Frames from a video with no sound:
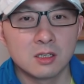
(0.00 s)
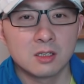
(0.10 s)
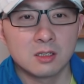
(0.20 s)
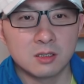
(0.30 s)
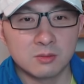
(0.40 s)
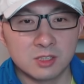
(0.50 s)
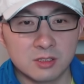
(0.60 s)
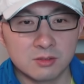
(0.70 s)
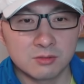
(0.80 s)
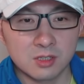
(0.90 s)
那么
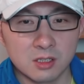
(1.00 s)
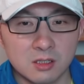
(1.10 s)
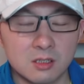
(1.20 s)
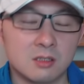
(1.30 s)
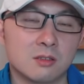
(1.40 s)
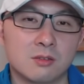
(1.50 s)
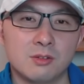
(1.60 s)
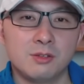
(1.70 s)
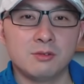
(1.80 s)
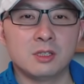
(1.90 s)
用这个规
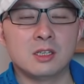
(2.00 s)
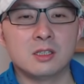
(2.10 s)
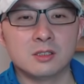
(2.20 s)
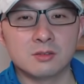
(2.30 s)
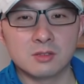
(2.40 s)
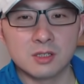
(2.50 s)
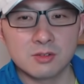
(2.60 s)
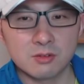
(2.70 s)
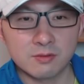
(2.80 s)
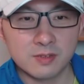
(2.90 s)
律呢，有人
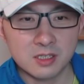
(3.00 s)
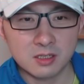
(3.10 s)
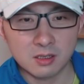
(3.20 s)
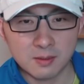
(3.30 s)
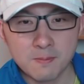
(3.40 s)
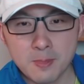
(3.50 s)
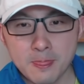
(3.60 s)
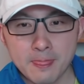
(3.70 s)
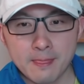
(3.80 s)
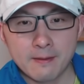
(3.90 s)
就分析了，
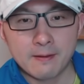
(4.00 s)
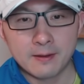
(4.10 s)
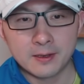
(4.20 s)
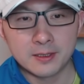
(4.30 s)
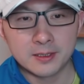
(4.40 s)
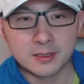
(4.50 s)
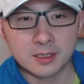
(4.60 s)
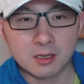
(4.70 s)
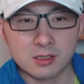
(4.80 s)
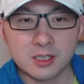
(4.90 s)
呃，
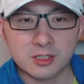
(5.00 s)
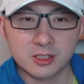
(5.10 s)
而且是